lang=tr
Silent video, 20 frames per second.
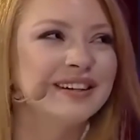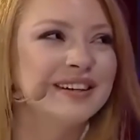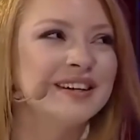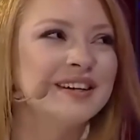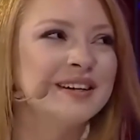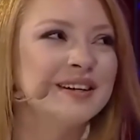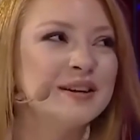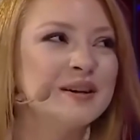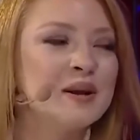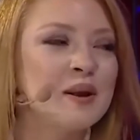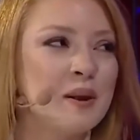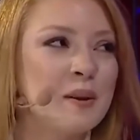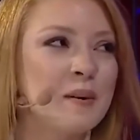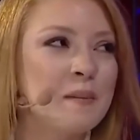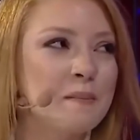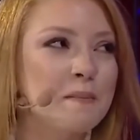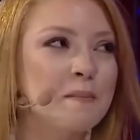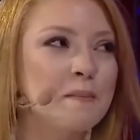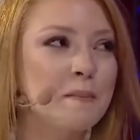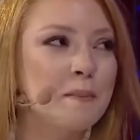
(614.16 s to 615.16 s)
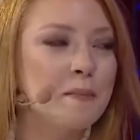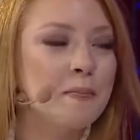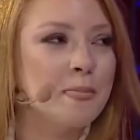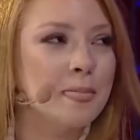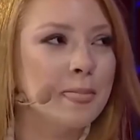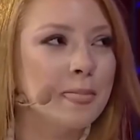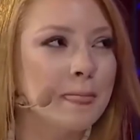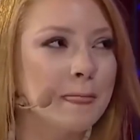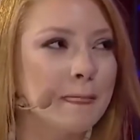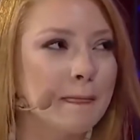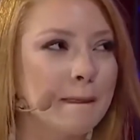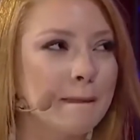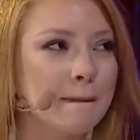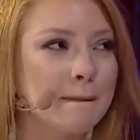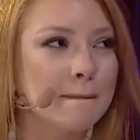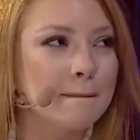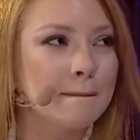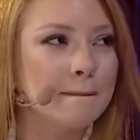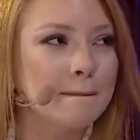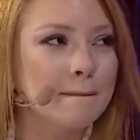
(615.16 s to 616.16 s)
Güzel ama evet. Ama
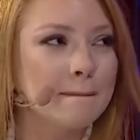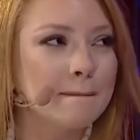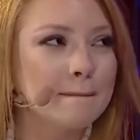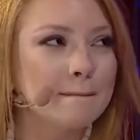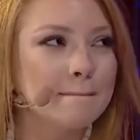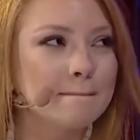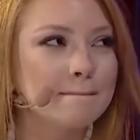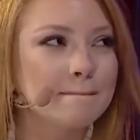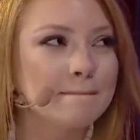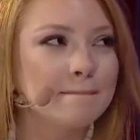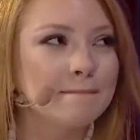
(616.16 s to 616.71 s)
çok hoş bence.